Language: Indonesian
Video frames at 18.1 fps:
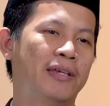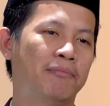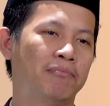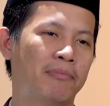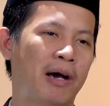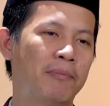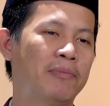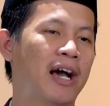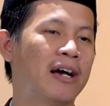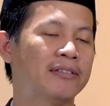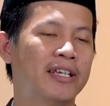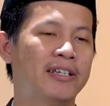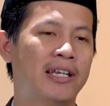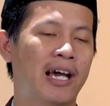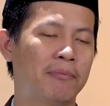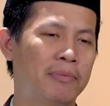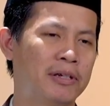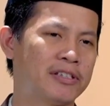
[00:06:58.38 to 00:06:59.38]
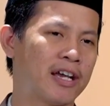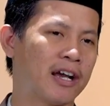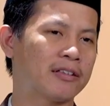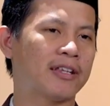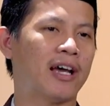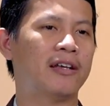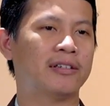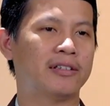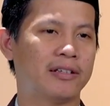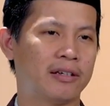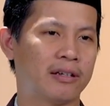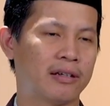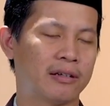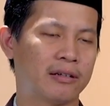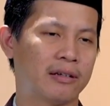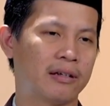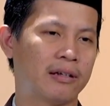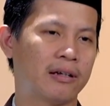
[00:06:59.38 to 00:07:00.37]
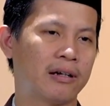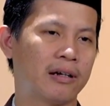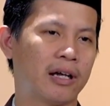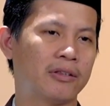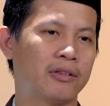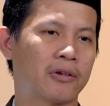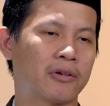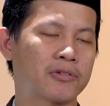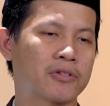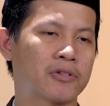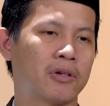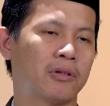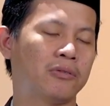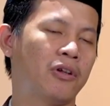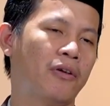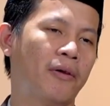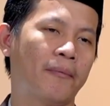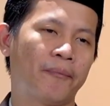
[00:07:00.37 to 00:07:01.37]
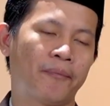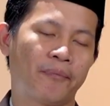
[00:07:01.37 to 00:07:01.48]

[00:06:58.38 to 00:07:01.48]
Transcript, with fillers: imam yang tidak bijak tadi. Kata Rasulullah,